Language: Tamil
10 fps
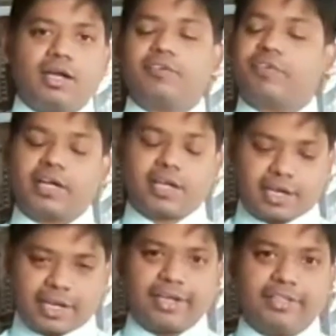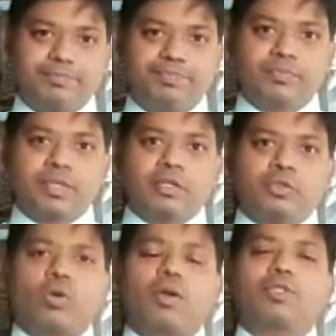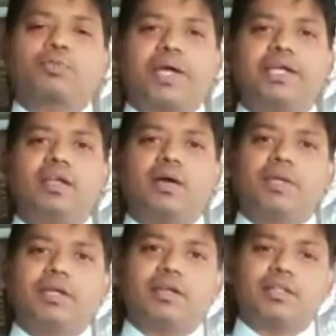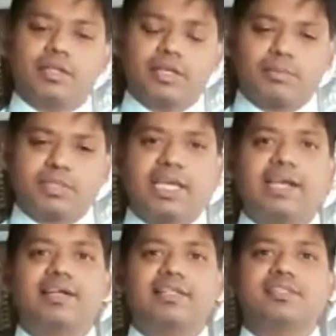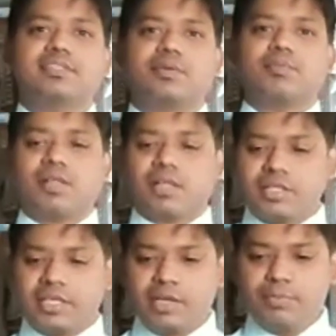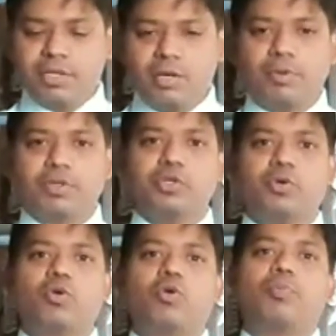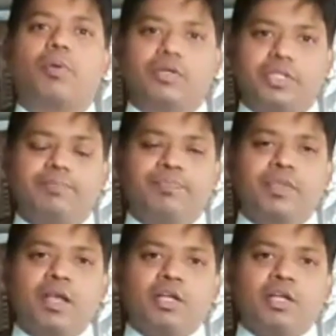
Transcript: டெஃபினட்டாக கிடையாது ஸோ நம்ம ஸ்பைன் அப்படின்றது நம்ம ஸ்கெலட்டல் சிஸ்டம் அதாவது எலும்பியல் பகுதியோட ஒரு பகுதி